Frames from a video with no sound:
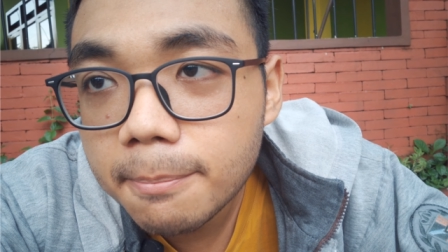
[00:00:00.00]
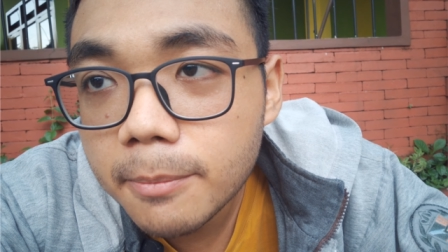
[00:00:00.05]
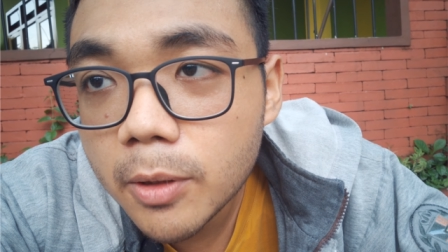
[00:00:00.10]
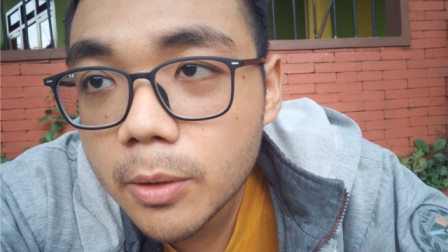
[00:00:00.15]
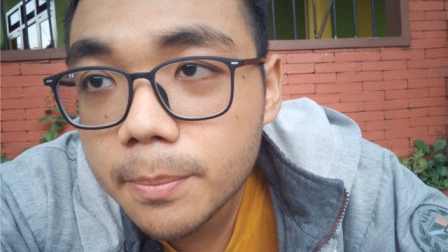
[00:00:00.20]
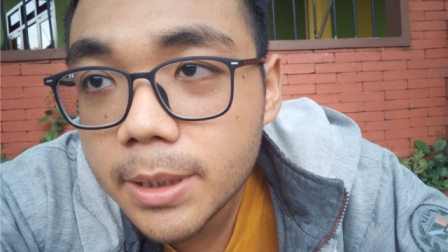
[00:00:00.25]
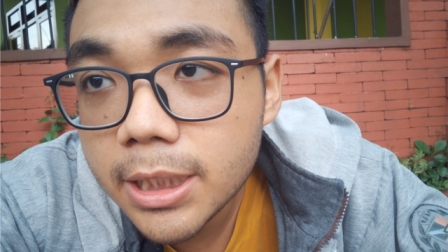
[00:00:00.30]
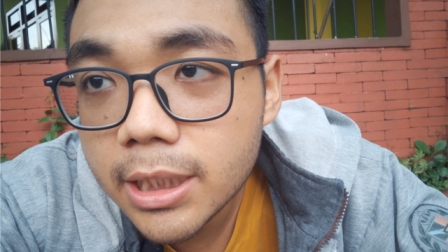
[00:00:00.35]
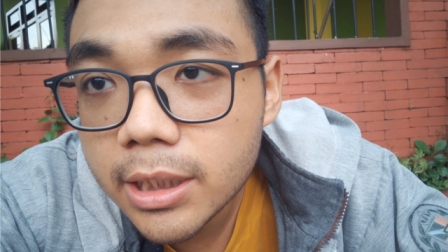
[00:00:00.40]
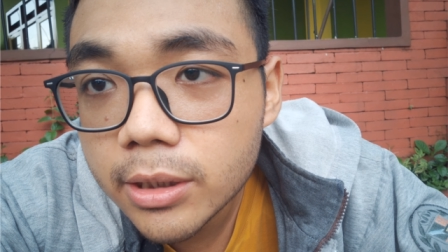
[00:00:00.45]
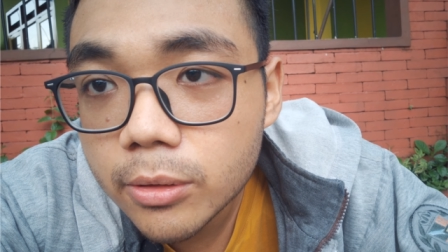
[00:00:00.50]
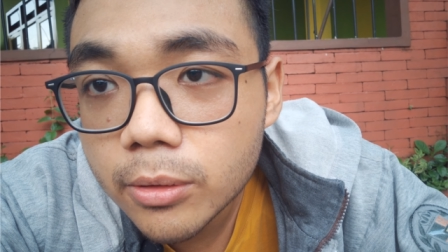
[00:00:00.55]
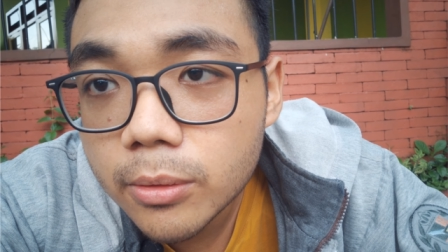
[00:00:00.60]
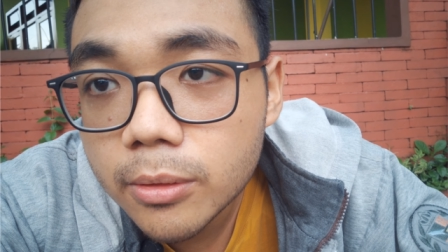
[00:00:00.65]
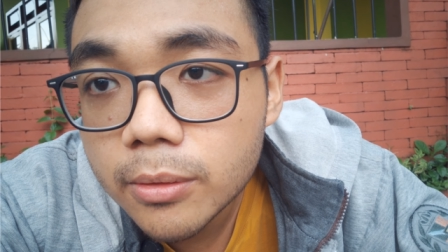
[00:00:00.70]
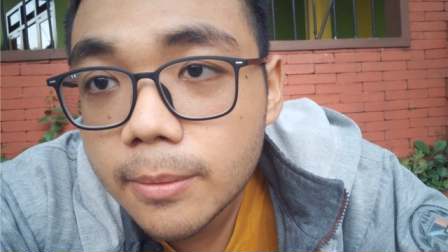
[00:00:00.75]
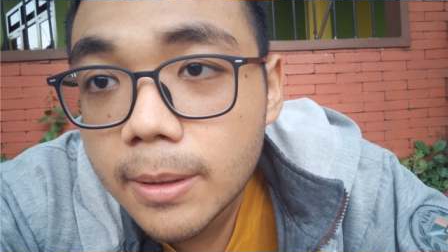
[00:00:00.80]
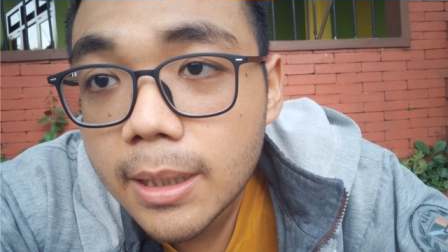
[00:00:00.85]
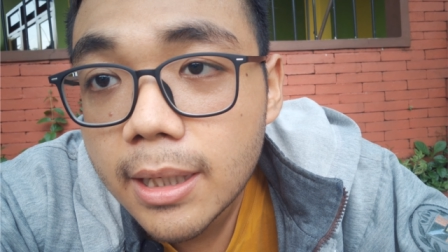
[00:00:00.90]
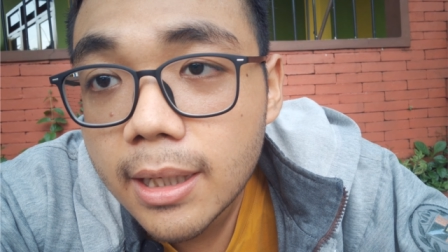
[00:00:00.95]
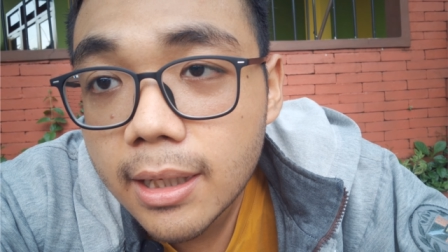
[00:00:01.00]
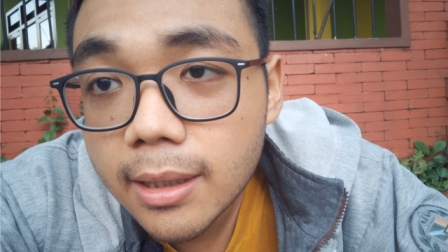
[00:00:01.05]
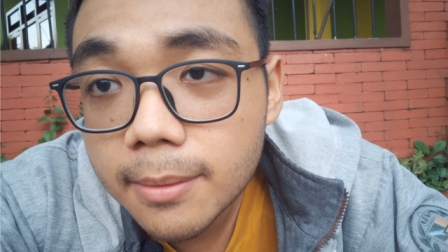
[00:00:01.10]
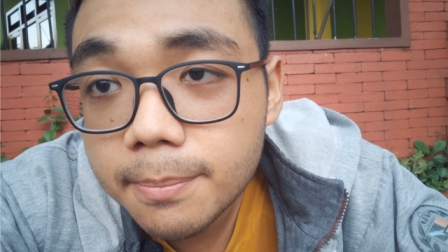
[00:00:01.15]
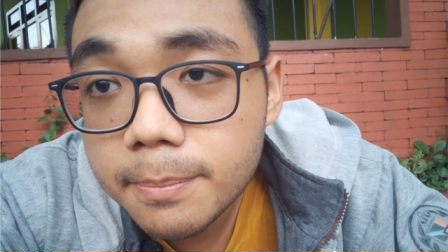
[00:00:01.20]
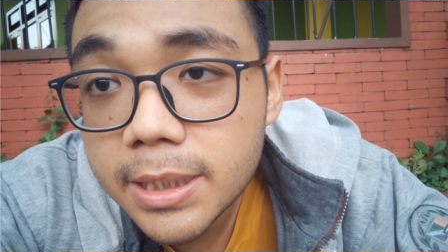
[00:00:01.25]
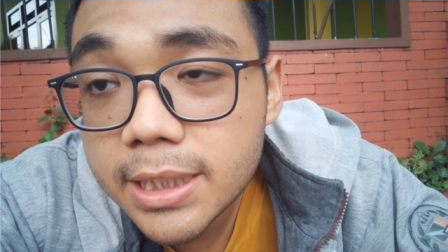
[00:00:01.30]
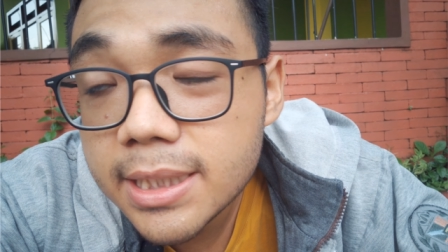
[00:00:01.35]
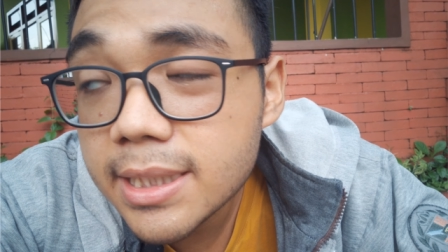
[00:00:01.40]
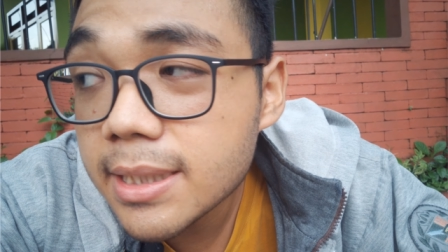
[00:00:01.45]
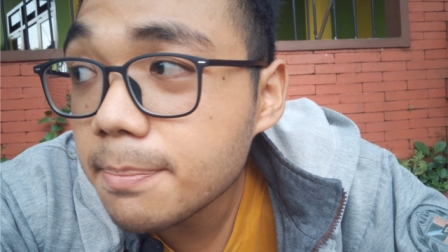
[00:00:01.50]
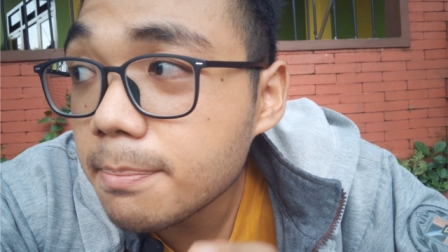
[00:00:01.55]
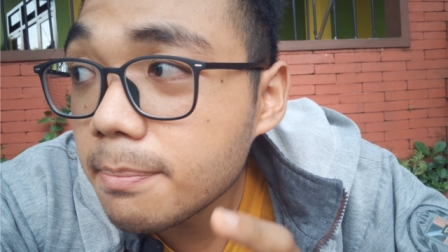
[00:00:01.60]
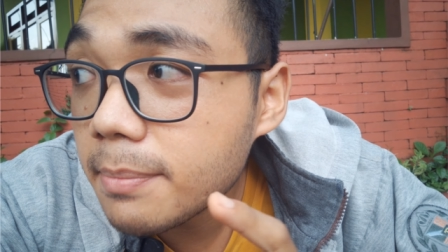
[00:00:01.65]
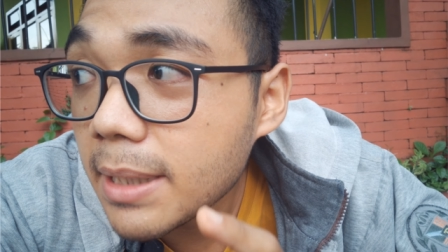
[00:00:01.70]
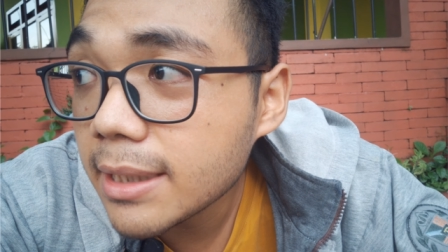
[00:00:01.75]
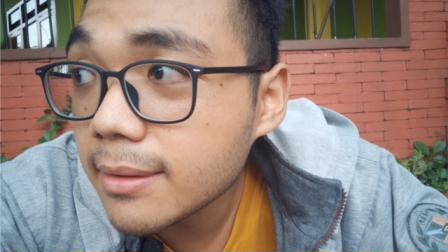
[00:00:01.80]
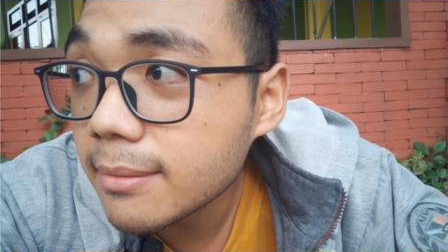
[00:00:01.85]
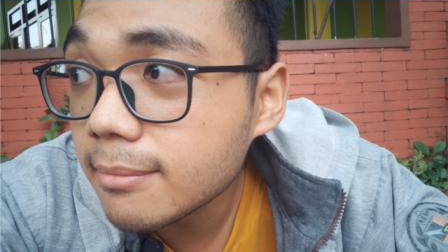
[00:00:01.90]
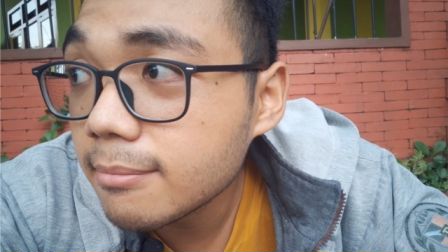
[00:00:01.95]
mobil itu lebih
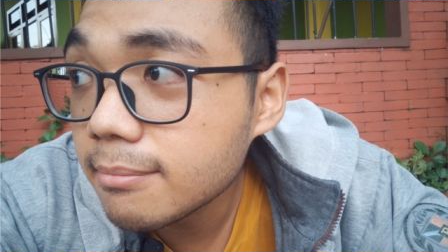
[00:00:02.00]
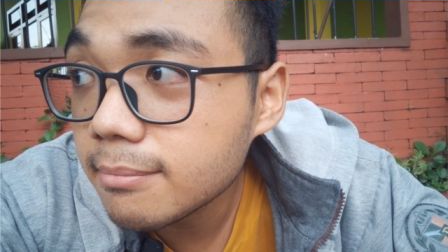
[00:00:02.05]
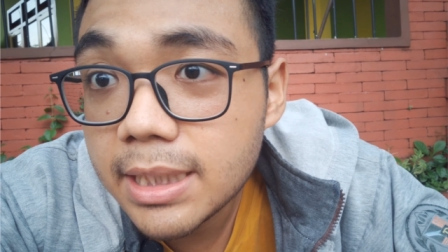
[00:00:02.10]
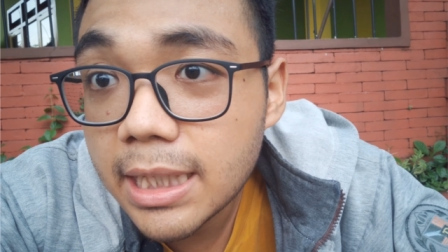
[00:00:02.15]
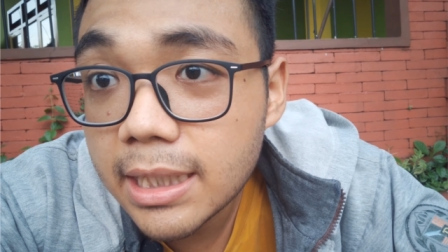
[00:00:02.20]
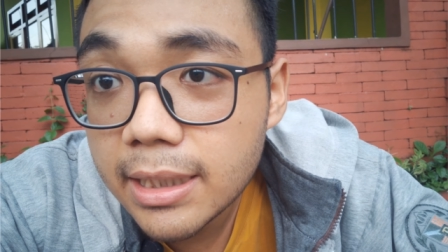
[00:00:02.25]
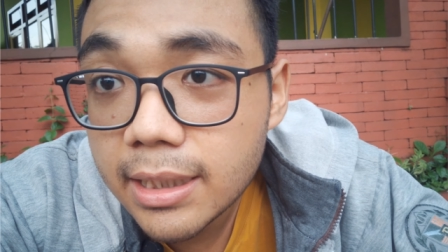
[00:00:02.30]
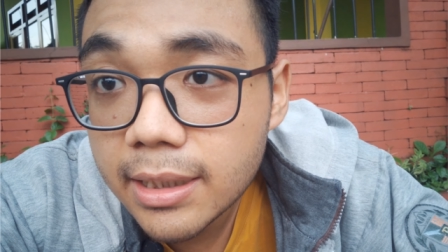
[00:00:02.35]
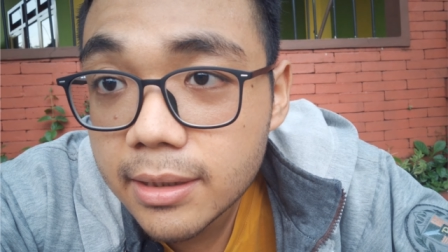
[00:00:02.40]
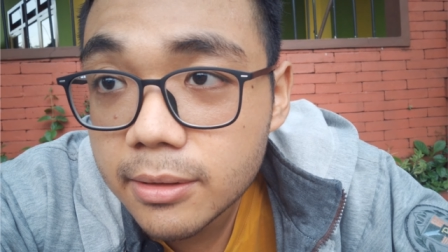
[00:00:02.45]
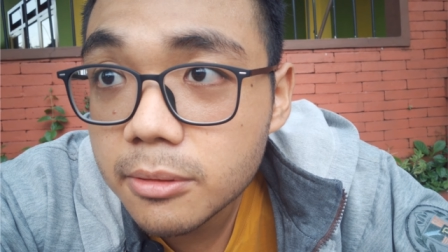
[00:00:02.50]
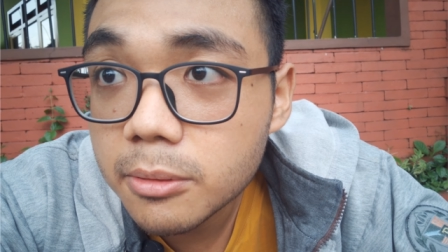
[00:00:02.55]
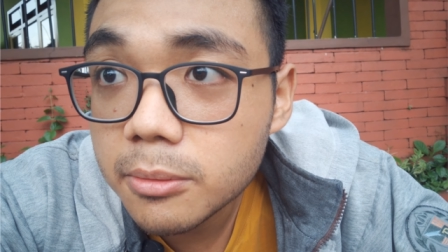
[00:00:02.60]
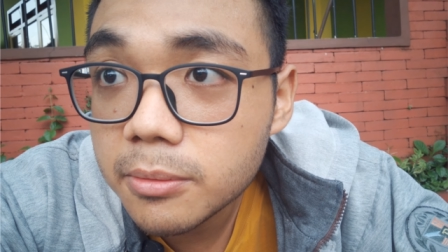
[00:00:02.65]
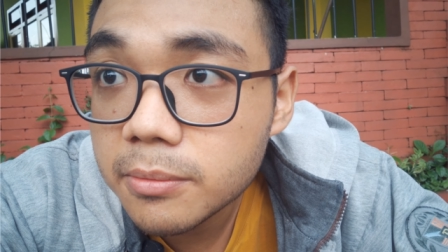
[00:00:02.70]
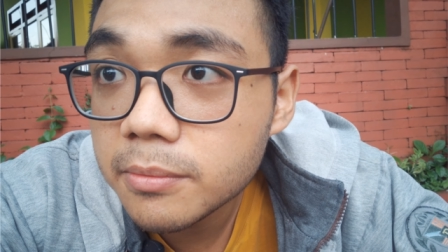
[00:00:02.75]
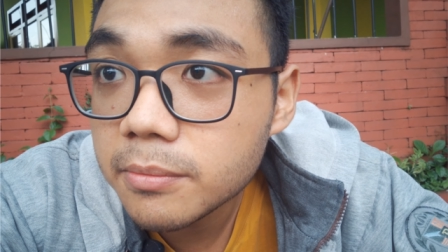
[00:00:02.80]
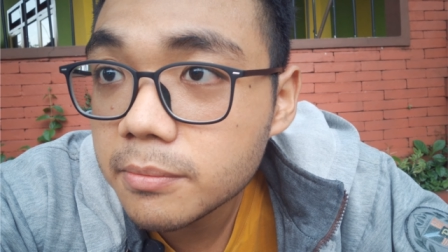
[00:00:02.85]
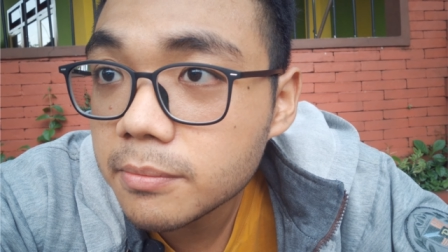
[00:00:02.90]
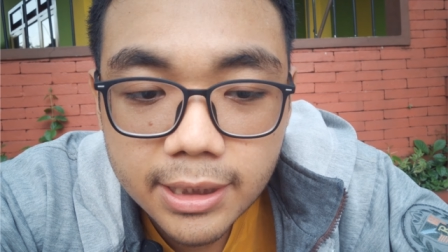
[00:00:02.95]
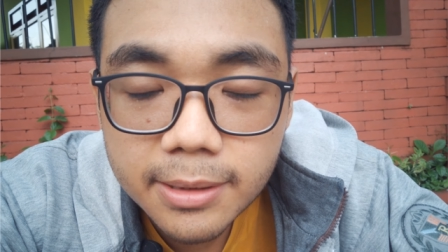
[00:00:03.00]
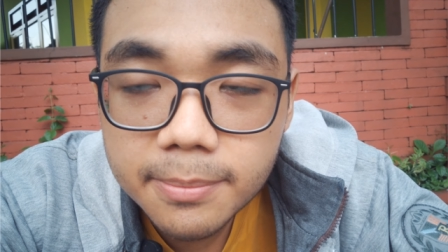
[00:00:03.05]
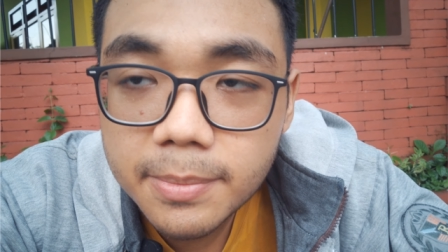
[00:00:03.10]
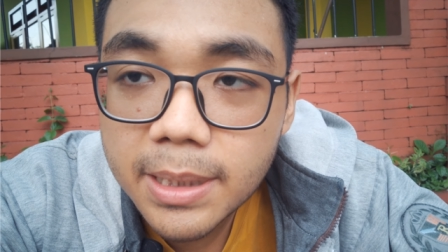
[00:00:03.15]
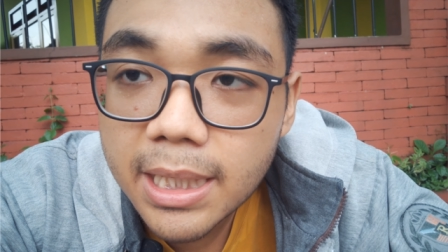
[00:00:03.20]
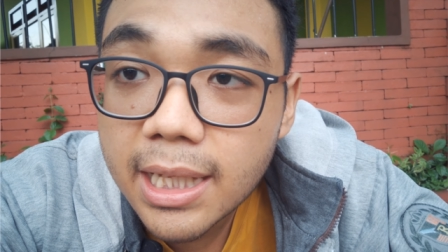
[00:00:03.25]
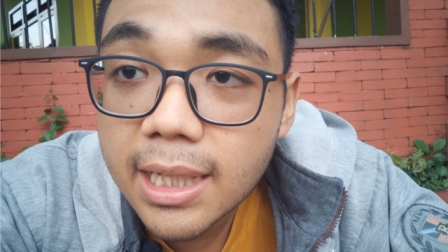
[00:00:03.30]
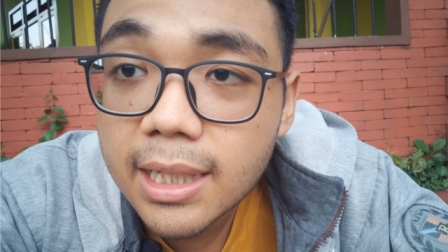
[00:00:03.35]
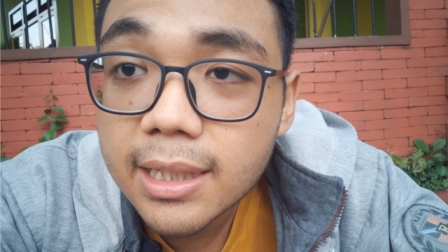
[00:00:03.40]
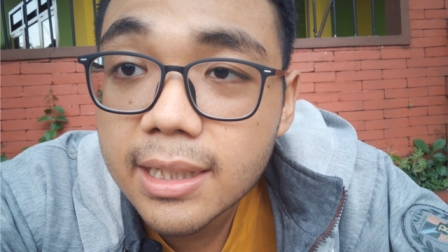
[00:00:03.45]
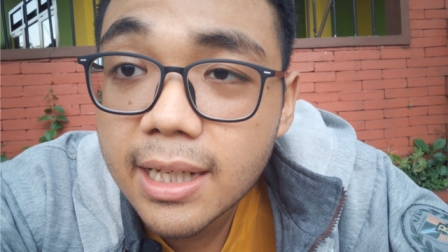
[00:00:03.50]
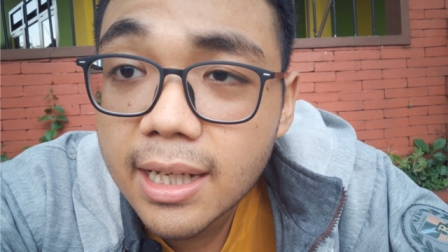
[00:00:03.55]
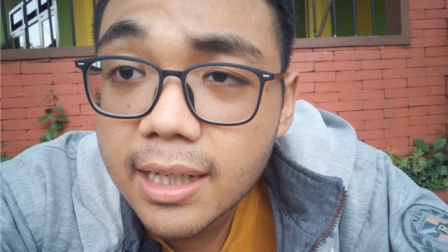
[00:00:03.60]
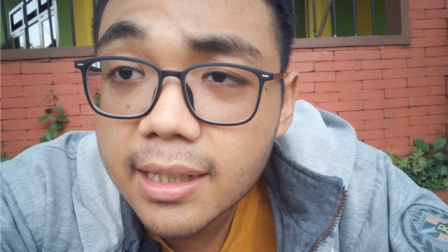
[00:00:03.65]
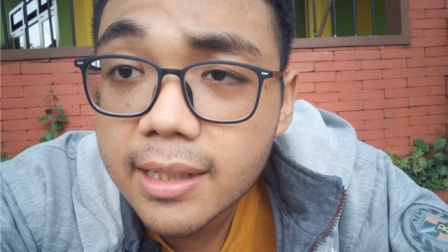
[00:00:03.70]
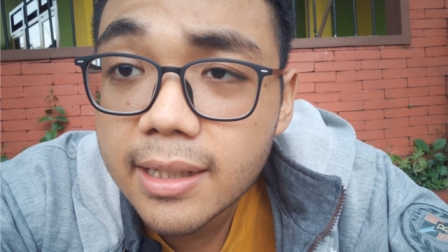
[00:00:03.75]
cepat dari itu jadi bakal nggak